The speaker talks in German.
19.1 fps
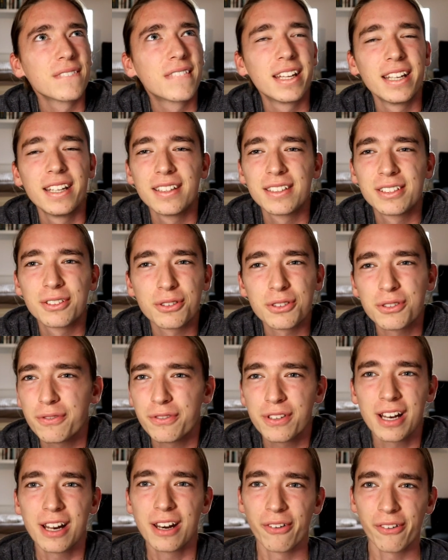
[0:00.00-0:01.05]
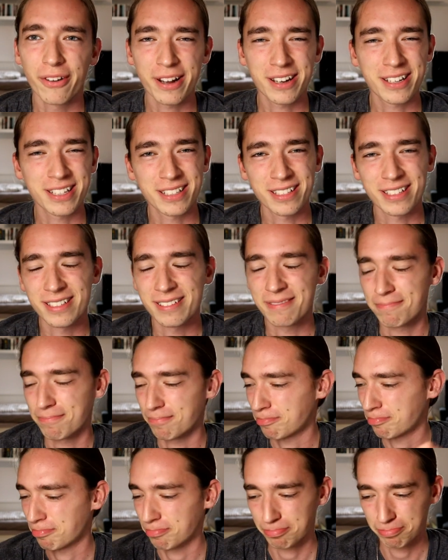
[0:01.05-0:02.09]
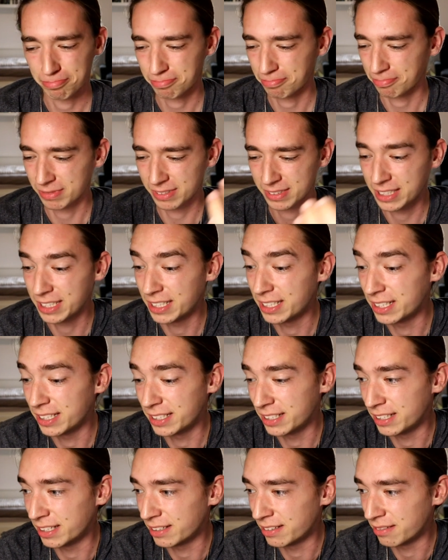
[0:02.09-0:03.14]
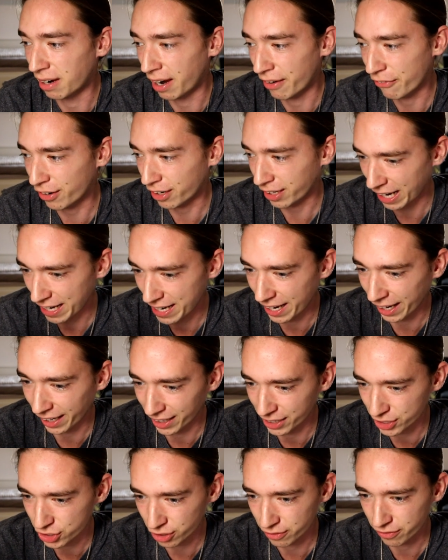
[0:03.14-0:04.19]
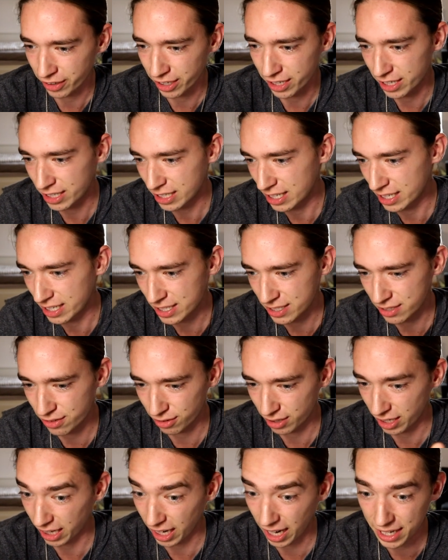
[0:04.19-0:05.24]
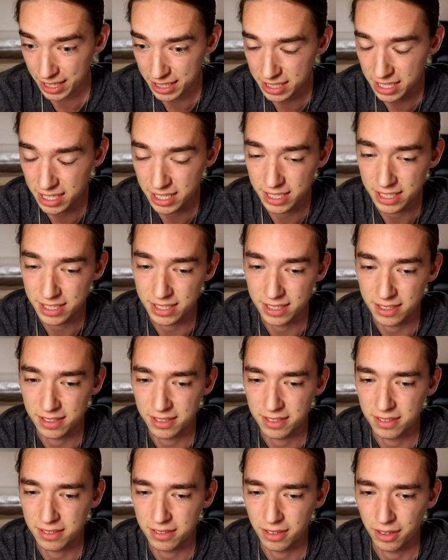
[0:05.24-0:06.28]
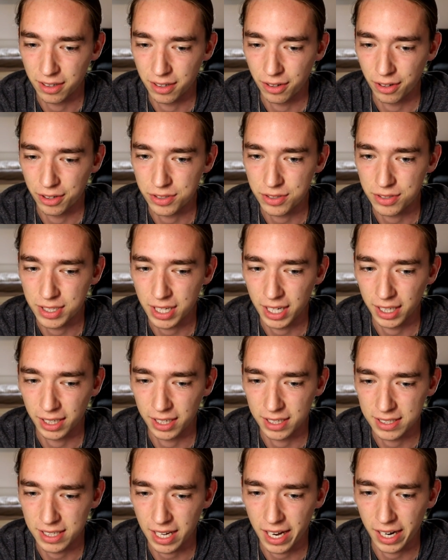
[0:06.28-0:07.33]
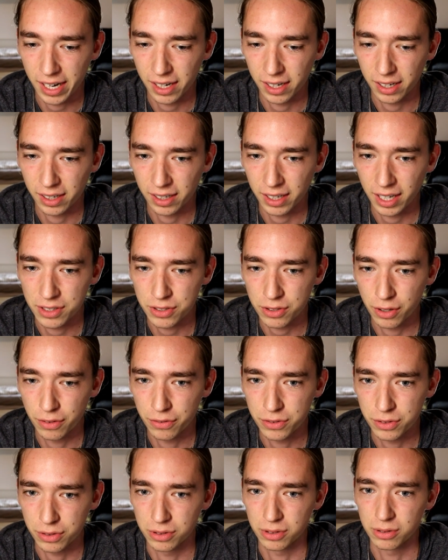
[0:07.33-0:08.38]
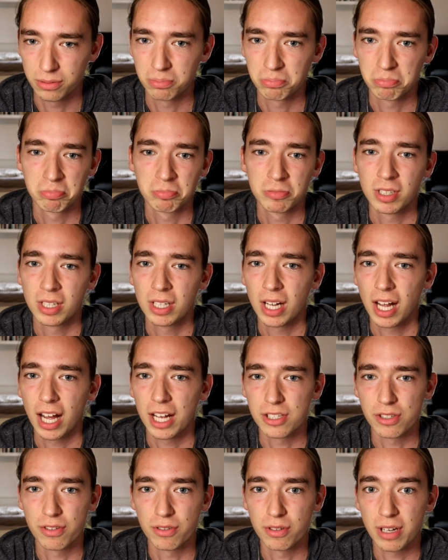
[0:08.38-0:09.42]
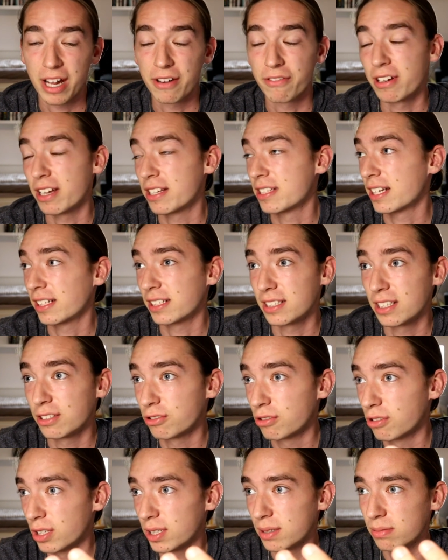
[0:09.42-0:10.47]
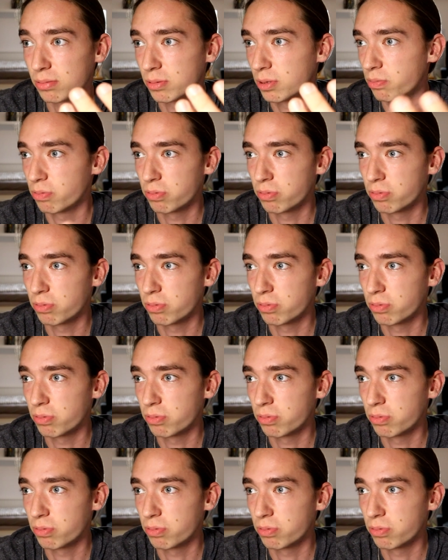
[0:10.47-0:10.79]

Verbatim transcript: die, so, so viele Leute, die, die einfach generell schon wenig lesen oder gar nicht lesen äh, heutzutage, die sagen ganz oft so, also entweder sagen sie natürlich,